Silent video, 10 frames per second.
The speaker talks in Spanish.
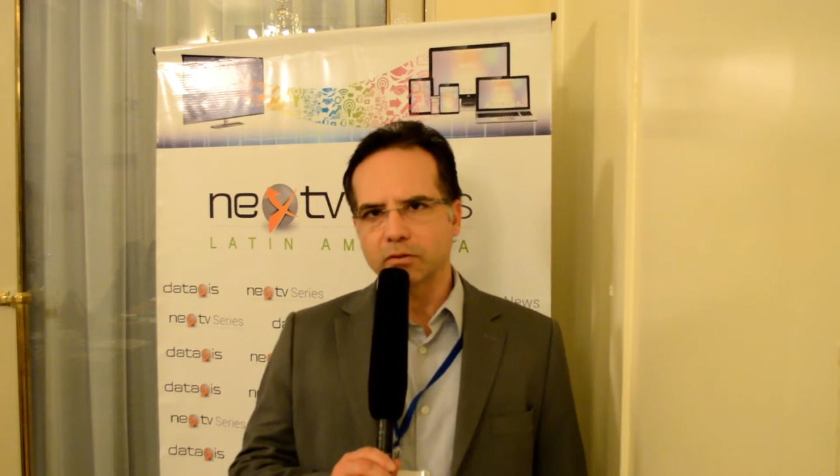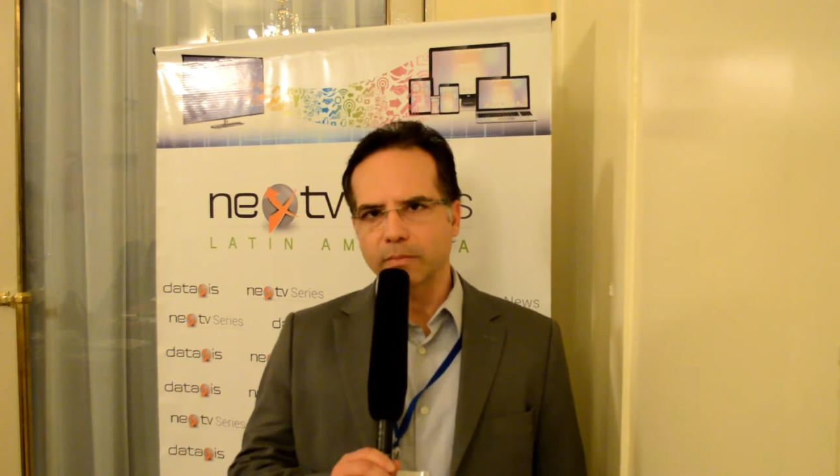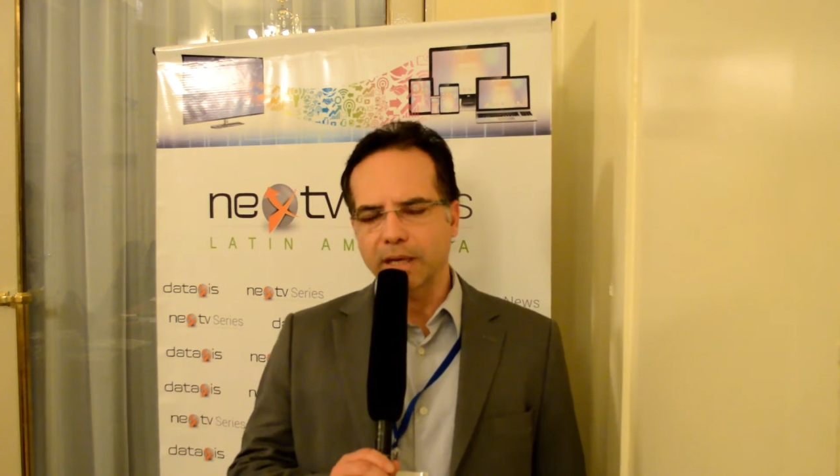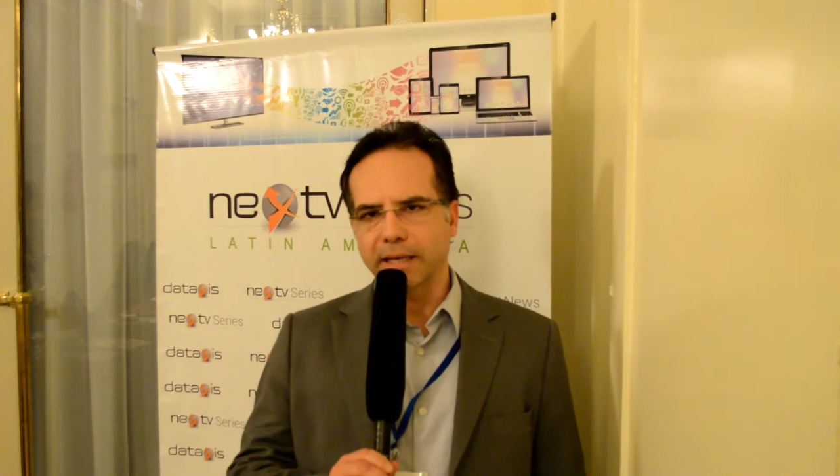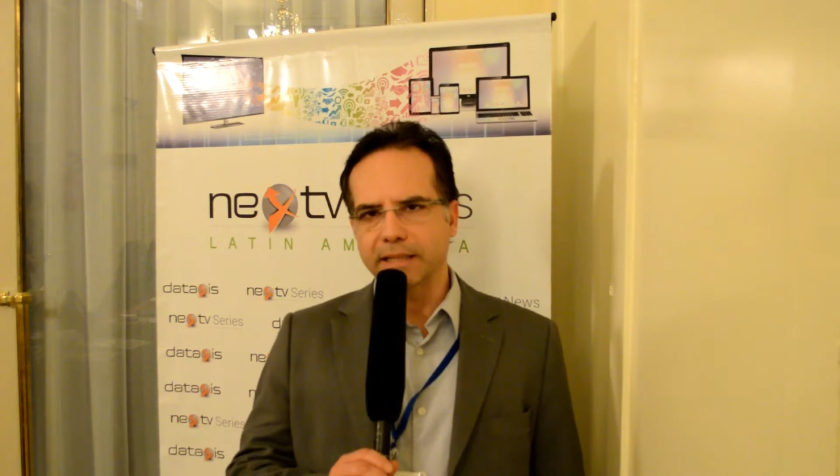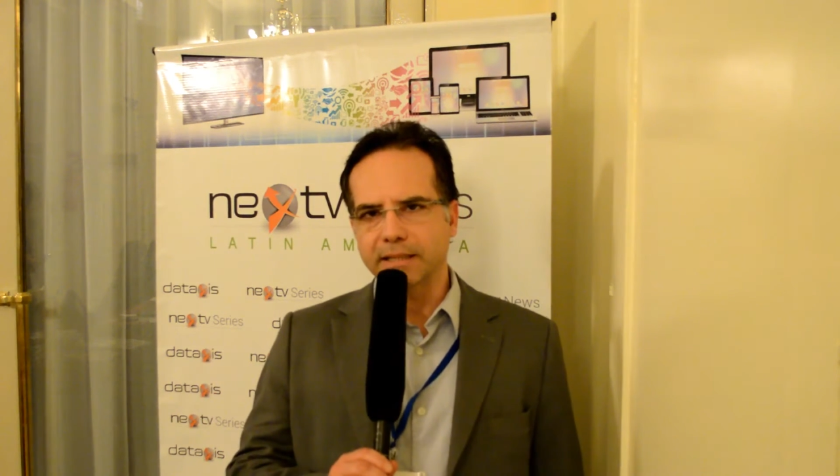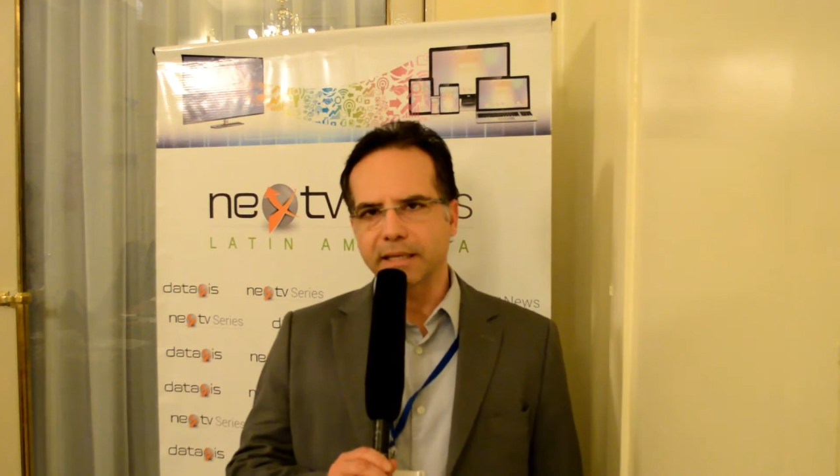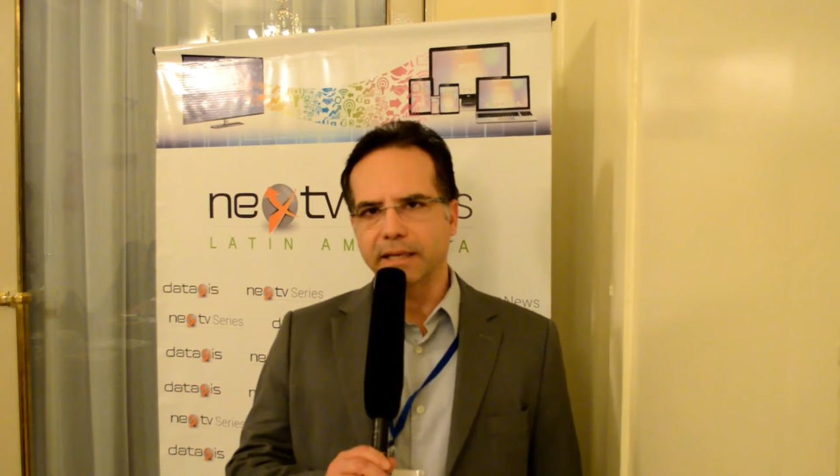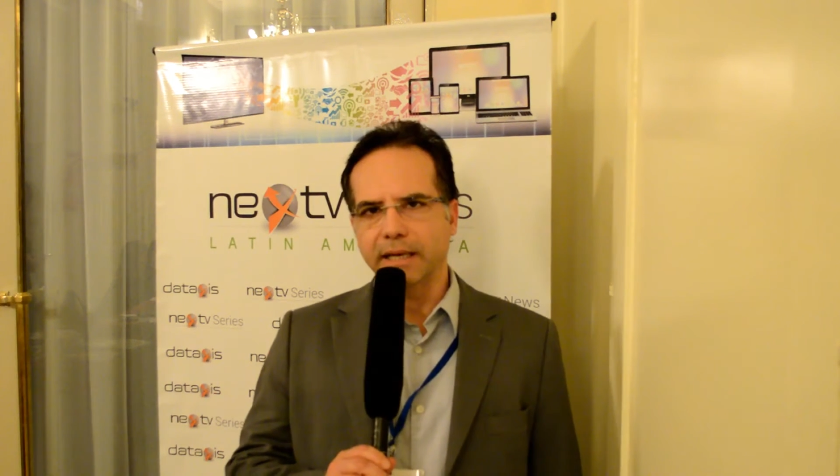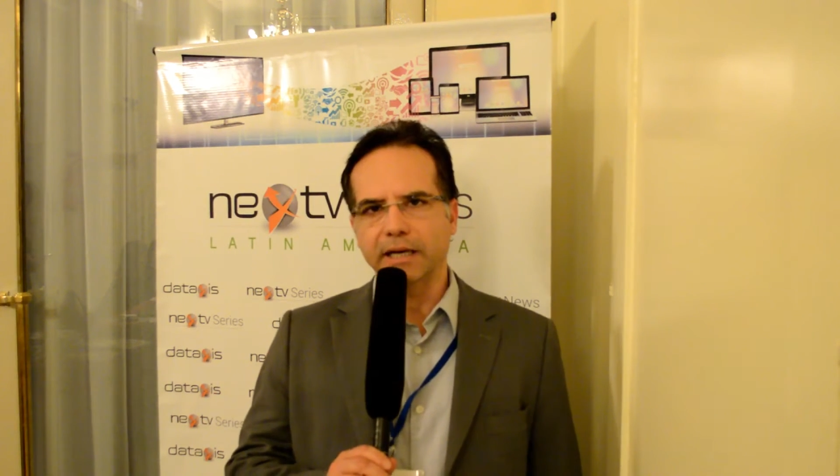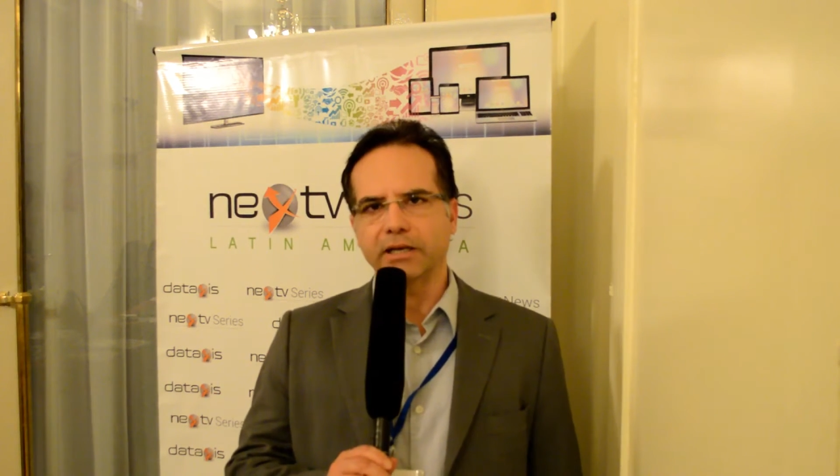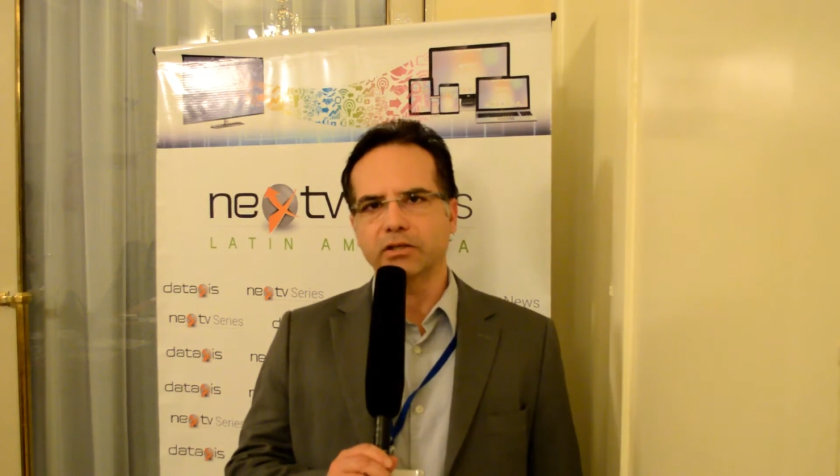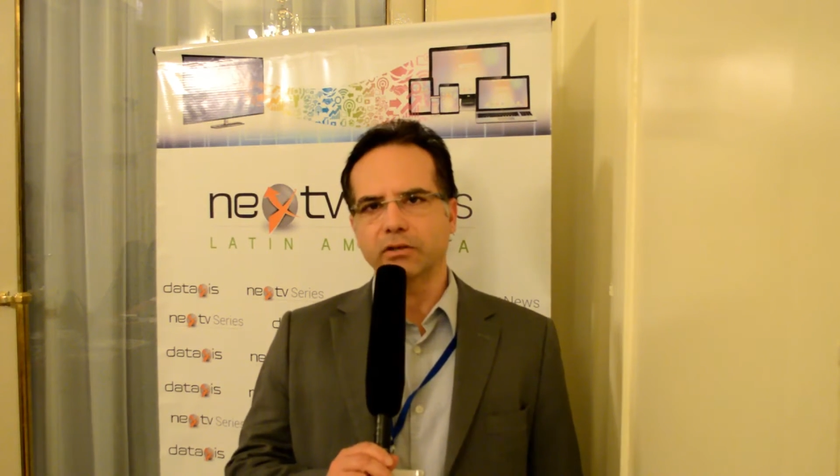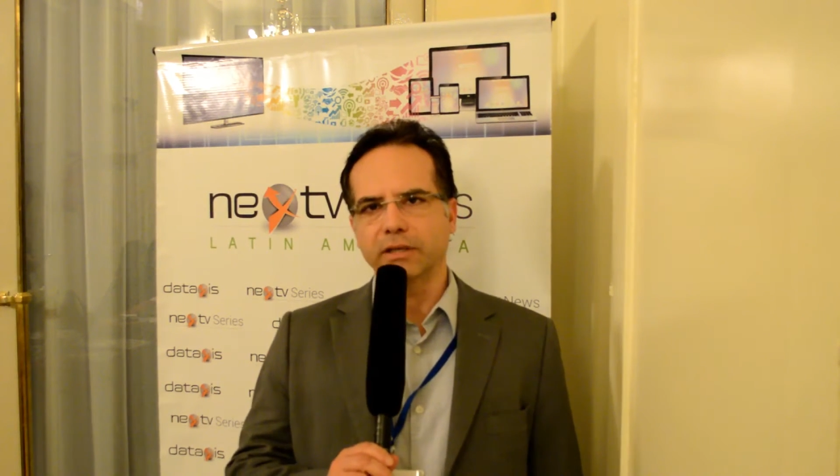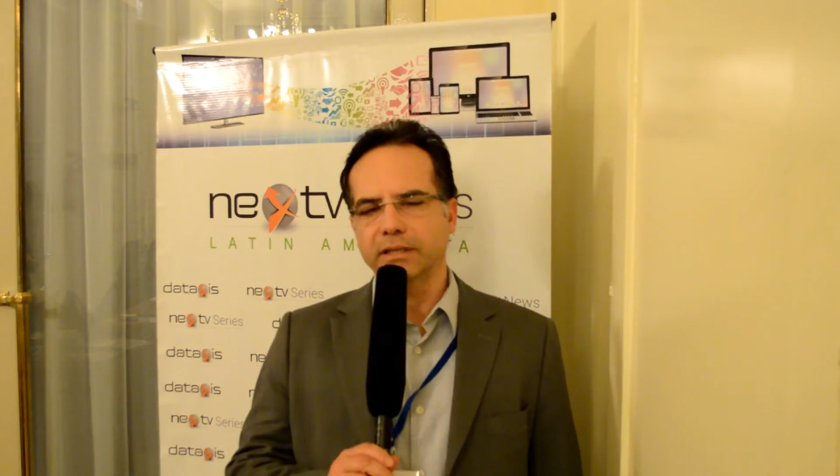planes en, la
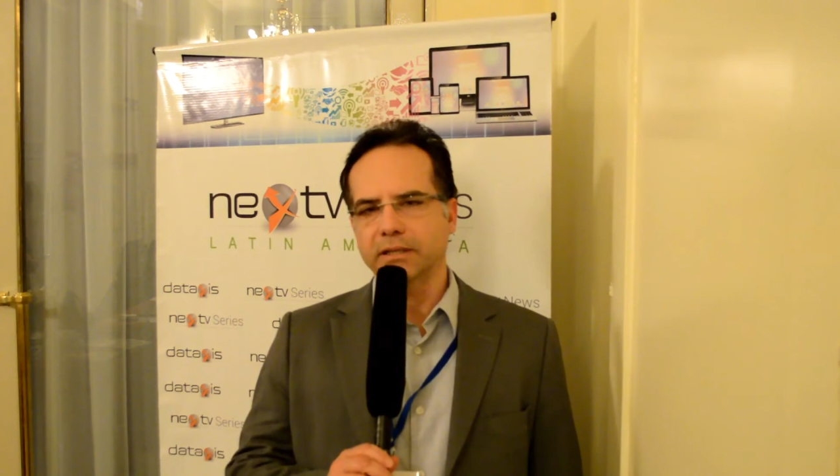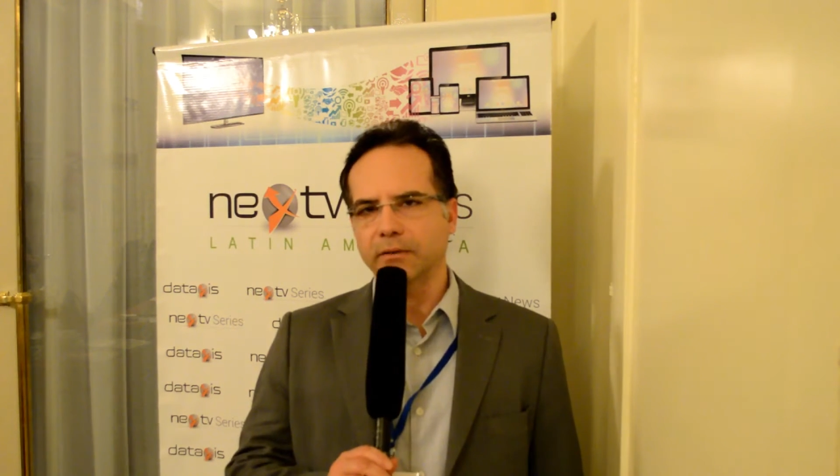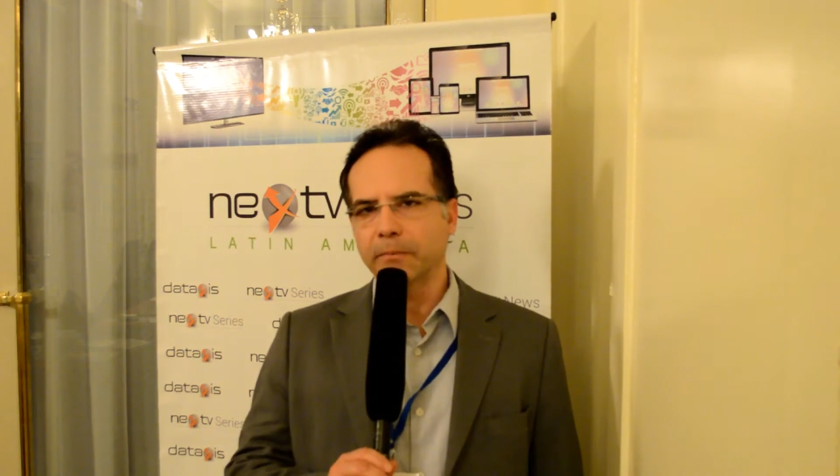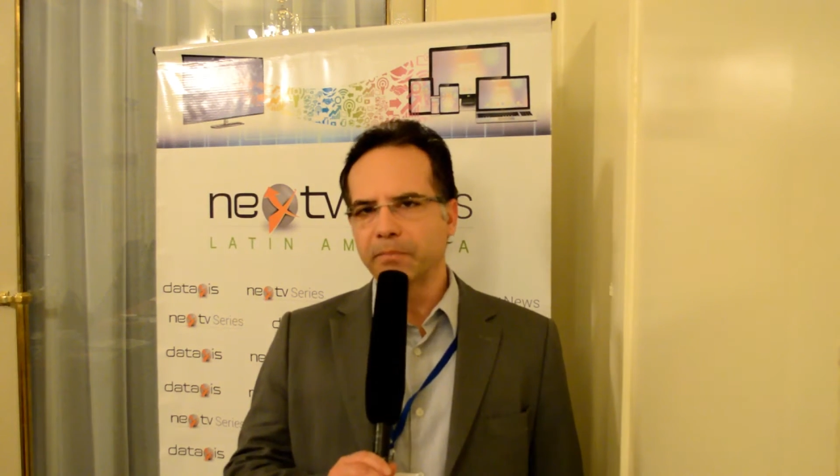región de esto.